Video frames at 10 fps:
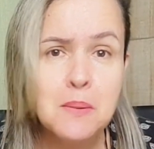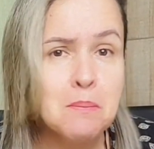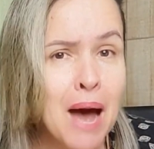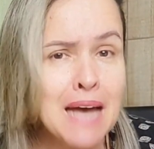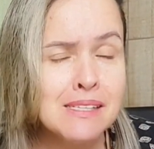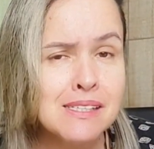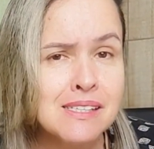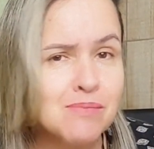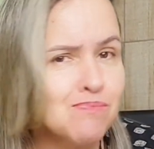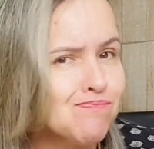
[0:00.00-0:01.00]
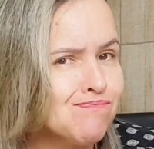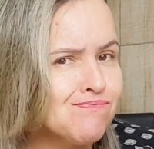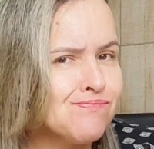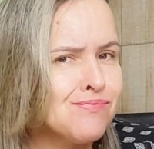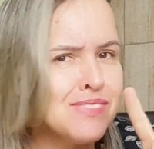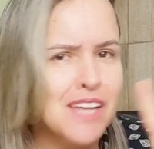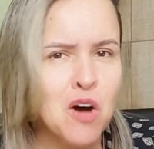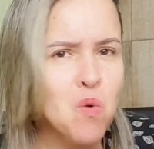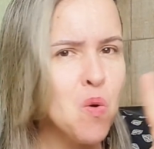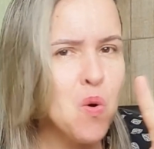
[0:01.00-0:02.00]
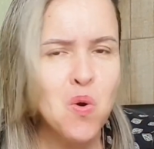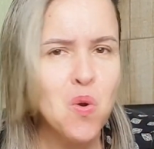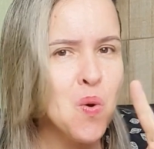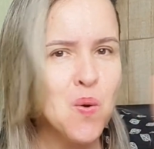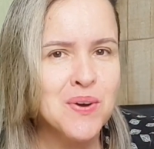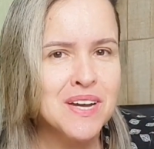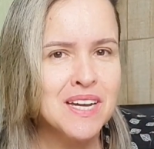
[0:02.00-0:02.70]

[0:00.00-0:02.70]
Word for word: Mas não colou.